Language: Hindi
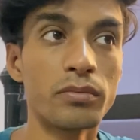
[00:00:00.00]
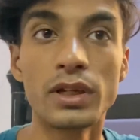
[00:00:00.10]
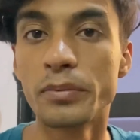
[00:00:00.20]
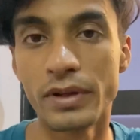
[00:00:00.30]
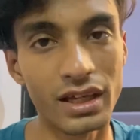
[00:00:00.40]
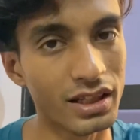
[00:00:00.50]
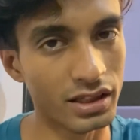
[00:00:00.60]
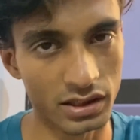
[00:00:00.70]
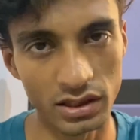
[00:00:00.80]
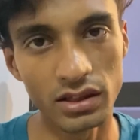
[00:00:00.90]
मेरी ब्रेक
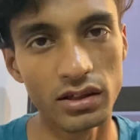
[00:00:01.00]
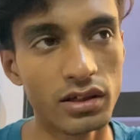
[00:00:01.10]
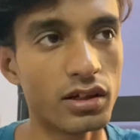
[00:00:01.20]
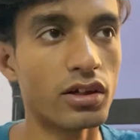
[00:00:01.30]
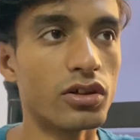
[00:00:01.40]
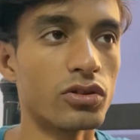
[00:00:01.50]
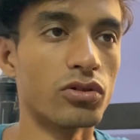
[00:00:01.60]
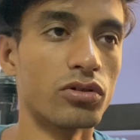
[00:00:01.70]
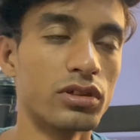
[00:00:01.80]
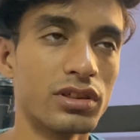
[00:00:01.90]
नहीं थी
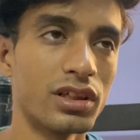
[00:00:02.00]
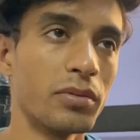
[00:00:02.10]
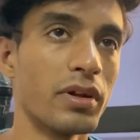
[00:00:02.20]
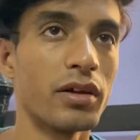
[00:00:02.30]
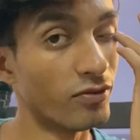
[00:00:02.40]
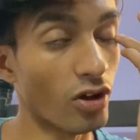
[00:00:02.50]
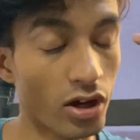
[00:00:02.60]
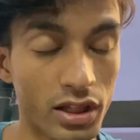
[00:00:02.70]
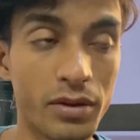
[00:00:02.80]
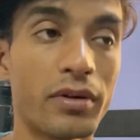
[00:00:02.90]
तो इसलिए मैंने ब्लॉग
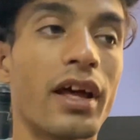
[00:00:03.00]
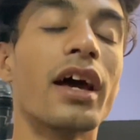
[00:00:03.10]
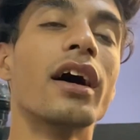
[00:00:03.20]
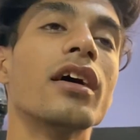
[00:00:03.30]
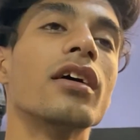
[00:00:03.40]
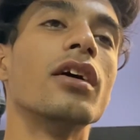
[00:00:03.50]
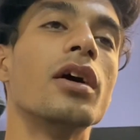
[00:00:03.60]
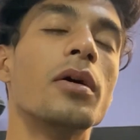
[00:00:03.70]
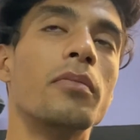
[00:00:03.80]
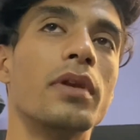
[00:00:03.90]
ही नहीं बनाया
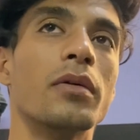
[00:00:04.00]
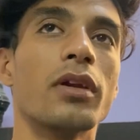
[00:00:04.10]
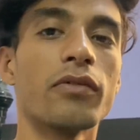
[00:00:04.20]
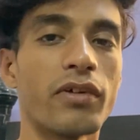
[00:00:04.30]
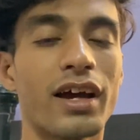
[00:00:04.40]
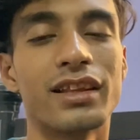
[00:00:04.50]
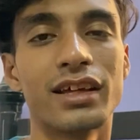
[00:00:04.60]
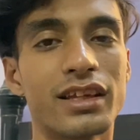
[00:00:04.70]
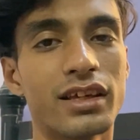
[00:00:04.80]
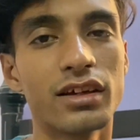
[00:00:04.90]
मैंने मेरा फ़ायदा
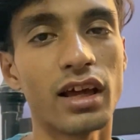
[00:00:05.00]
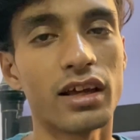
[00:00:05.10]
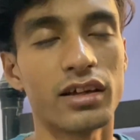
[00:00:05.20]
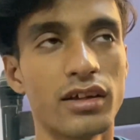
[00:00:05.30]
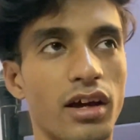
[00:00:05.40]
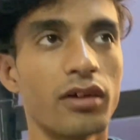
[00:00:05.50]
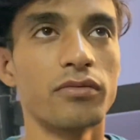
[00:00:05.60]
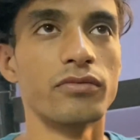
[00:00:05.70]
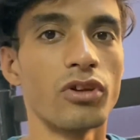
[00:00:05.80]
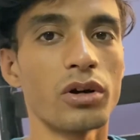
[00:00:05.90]
नहीं है
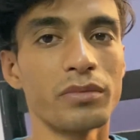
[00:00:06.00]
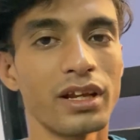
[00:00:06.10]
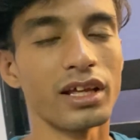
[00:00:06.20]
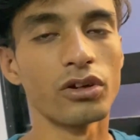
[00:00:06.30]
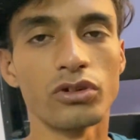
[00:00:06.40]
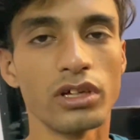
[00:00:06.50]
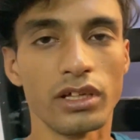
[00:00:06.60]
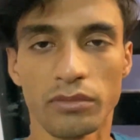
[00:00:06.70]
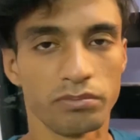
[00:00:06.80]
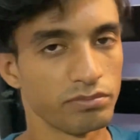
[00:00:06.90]
ब्लॉग बनाने
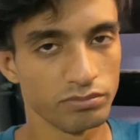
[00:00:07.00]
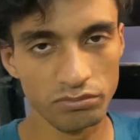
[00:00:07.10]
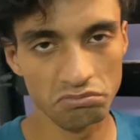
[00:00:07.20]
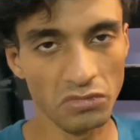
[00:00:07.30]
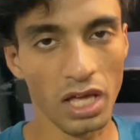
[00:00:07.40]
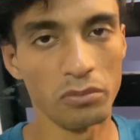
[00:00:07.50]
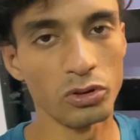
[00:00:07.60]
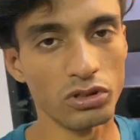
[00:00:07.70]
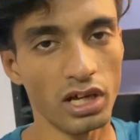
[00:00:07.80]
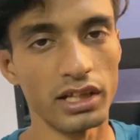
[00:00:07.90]
क्योंकि टाइम तो
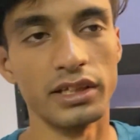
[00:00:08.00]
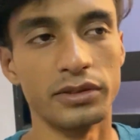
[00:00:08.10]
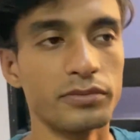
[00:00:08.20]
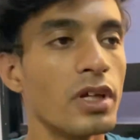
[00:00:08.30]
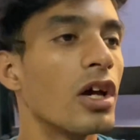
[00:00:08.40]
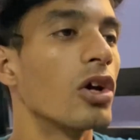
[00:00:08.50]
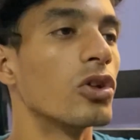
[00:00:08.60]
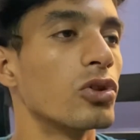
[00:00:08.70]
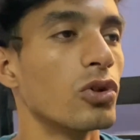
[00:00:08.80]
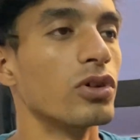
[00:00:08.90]
था नहीं
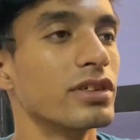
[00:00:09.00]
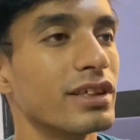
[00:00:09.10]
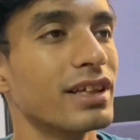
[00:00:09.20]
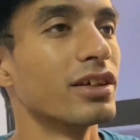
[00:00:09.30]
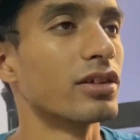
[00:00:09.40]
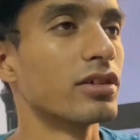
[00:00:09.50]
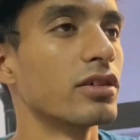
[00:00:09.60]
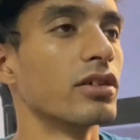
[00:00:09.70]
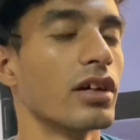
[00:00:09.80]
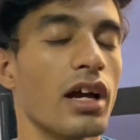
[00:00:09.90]
तो इसलिए
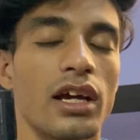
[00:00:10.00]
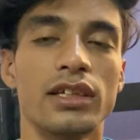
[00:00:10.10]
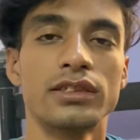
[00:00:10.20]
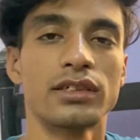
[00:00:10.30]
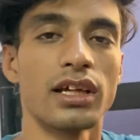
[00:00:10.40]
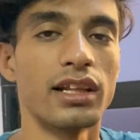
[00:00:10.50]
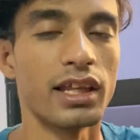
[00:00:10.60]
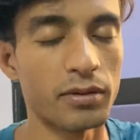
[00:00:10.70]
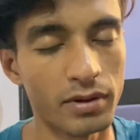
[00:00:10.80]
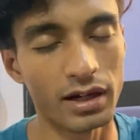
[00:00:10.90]
गाइस कल
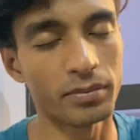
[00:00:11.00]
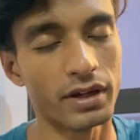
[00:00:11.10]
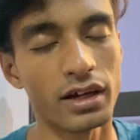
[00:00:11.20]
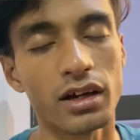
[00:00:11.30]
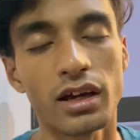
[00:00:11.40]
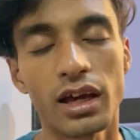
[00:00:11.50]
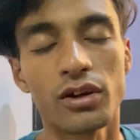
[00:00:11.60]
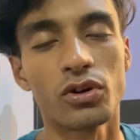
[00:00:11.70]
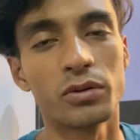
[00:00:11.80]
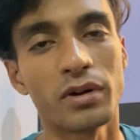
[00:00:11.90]
नहीं बना पाया खैर
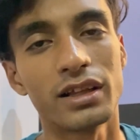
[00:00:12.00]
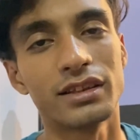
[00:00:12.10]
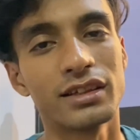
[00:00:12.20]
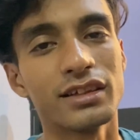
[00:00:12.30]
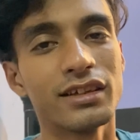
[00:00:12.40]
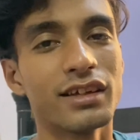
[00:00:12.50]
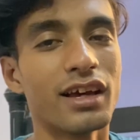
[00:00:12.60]
कोई बात नहीं